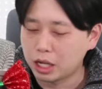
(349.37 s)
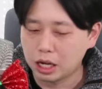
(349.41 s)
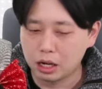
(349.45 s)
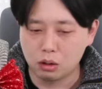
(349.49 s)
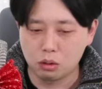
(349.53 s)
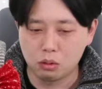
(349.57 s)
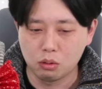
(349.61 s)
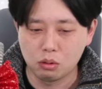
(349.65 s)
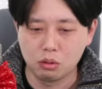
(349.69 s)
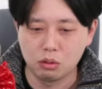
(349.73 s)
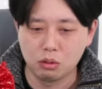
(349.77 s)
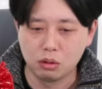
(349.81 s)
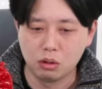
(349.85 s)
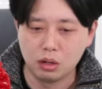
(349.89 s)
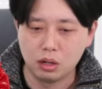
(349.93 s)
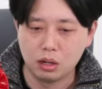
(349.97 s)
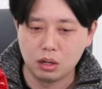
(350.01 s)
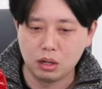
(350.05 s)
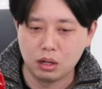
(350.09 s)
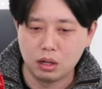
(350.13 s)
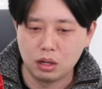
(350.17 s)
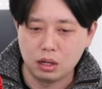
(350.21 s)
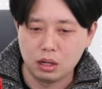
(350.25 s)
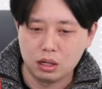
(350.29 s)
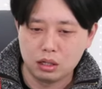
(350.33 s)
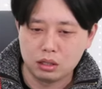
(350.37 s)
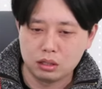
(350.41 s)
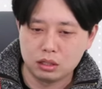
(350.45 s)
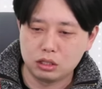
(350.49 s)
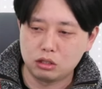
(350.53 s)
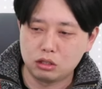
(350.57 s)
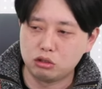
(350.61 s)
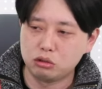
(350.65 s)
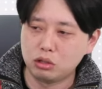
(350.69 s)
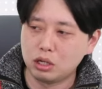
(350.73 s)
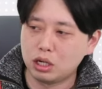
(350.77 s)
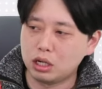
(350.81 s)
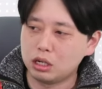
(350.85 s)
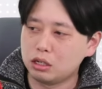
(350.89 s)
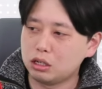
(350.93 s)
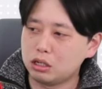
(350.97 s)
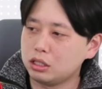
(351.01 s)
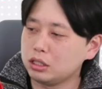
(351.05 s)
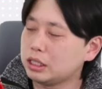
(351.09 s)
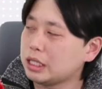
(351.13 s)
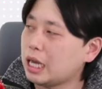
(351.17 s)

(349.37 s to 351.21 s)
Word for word: 됐고 이제 중요한 건